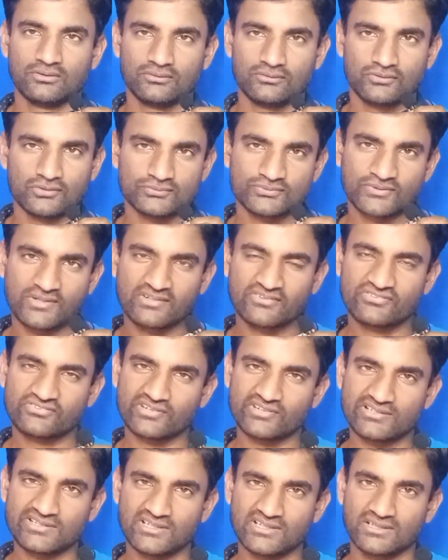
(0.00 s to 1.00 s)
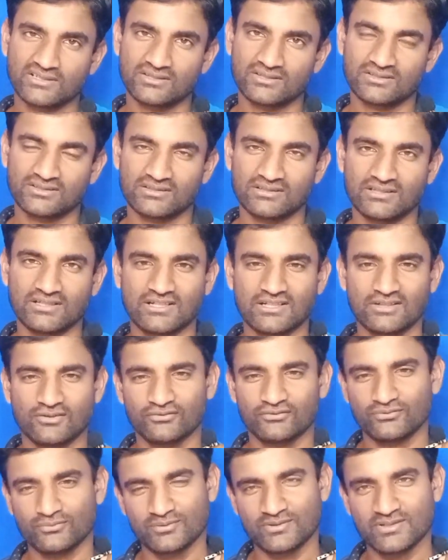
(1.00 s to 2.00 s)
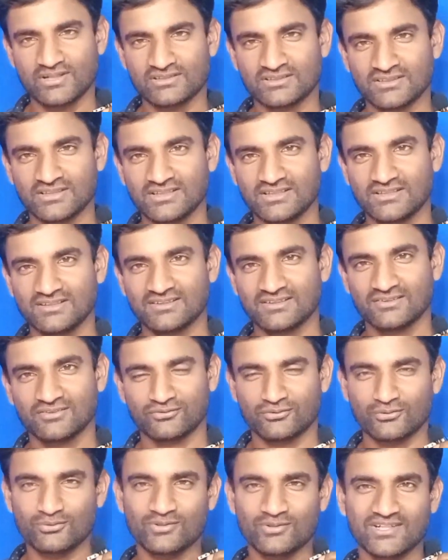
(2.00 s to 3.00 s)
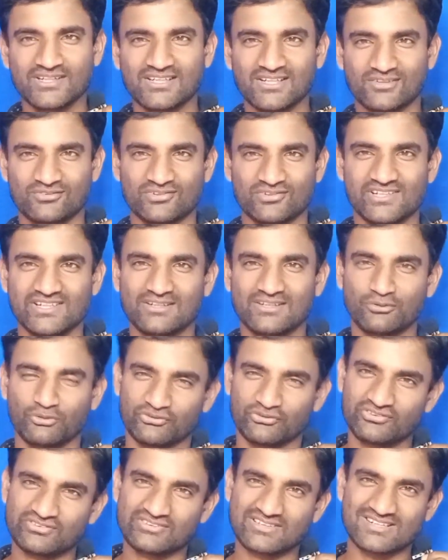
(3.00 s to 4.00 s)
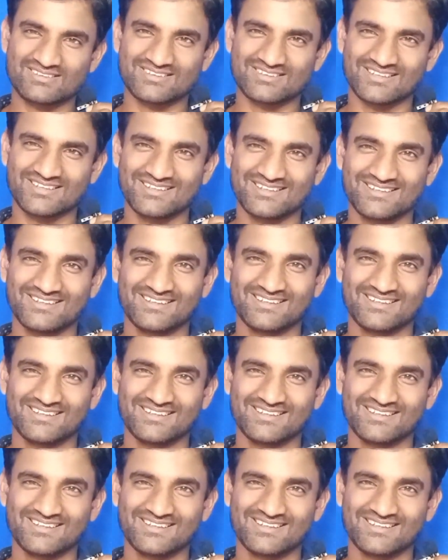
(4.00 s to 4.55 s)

तो फ्रेंड्स चलिए गाना को शुरू करते हैं शुरू नहीं एक्चुअली कोशिश करते हैं